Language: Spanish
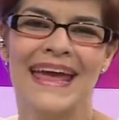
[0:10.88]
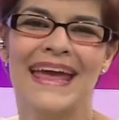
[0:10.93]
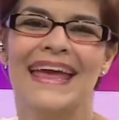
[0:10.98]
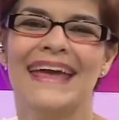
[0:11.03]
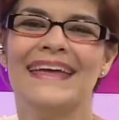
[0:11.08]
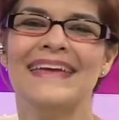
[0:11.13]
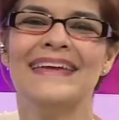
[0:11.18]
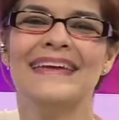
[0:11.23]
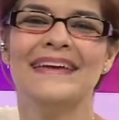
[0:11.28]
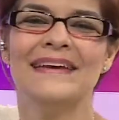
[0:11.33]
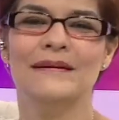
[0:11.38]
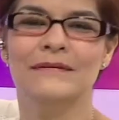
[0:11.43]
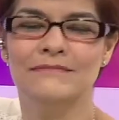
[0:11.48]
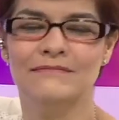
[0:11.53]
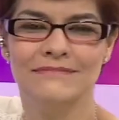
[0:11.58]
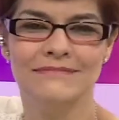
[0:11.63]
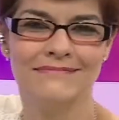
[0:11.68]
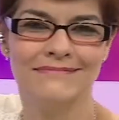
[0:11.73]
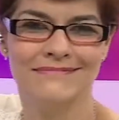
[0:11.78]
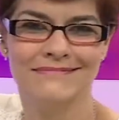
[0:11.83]
y
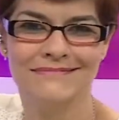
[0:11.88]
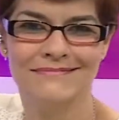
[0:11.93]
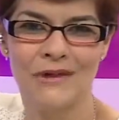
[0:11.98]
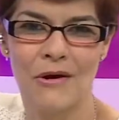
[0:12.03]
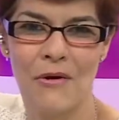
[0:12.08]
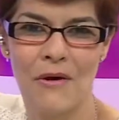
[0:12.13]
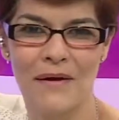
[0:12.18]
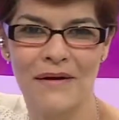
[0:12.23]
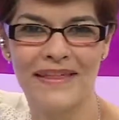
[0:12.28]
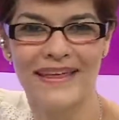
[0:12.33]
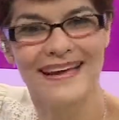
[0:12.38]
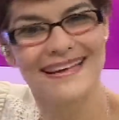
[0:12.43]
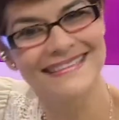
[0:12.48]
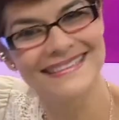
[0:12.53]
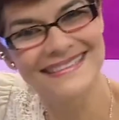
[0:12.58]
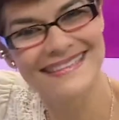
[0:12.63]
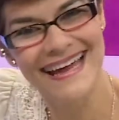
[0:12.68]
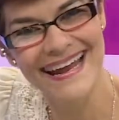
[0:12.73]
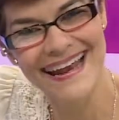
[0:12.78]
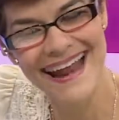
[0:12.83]
jueves de
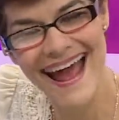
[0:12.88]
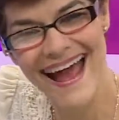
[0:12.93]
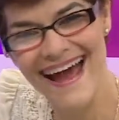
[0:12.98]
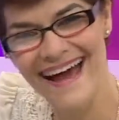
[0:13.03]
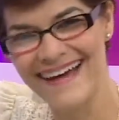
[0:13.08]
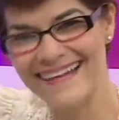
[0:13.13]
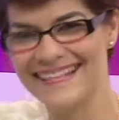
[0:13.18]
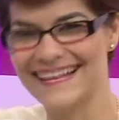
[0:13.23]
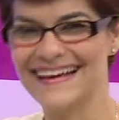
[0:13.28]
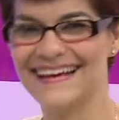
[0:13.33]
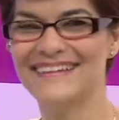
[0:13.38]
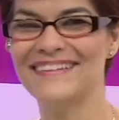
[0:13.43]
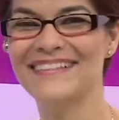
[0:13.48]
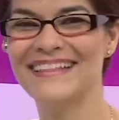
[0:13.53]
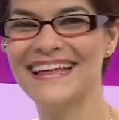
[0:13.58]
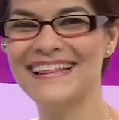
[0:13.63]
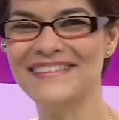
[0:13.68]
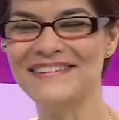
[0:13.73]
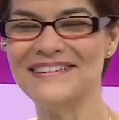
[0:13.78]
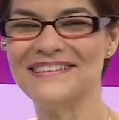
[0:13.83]
quincena. ¿Están
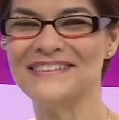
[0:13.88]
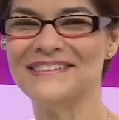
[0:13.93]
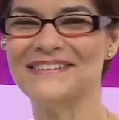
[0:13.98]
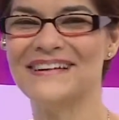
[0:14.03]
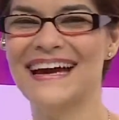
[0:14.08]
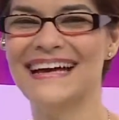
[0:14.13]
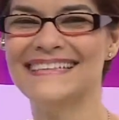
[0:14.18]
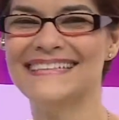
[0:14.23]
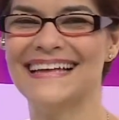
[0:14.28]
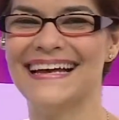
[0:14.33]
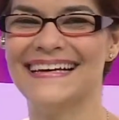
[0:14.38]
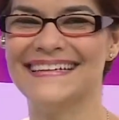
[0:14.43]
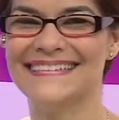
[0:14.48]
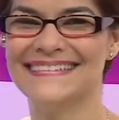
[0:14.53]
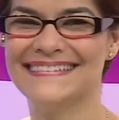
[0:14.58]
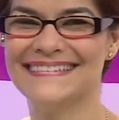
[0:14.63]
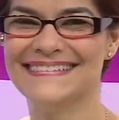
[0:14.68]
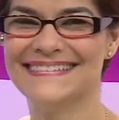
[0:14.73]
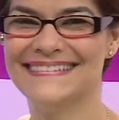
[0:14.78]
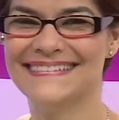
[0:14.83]
contentos en su casa?
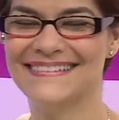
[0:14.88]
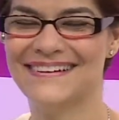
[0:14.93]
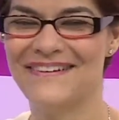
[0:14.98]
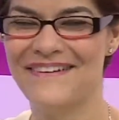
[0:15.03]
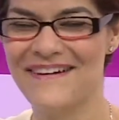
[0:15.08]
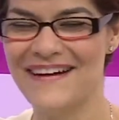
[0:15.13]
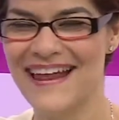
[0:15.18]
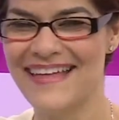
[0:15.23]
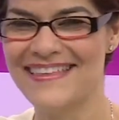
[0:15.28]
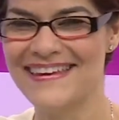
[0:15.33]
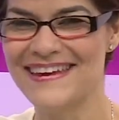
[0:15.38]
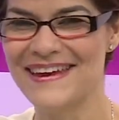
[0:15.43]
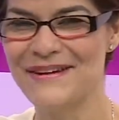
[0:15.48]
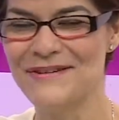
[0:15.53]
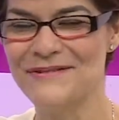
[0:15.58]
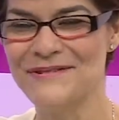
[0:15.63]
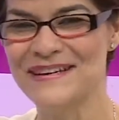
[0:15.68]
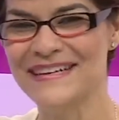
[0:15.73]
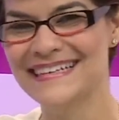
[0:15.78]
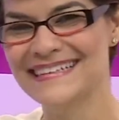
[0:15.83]
Hola, DJ
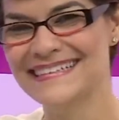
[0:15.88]
Luis.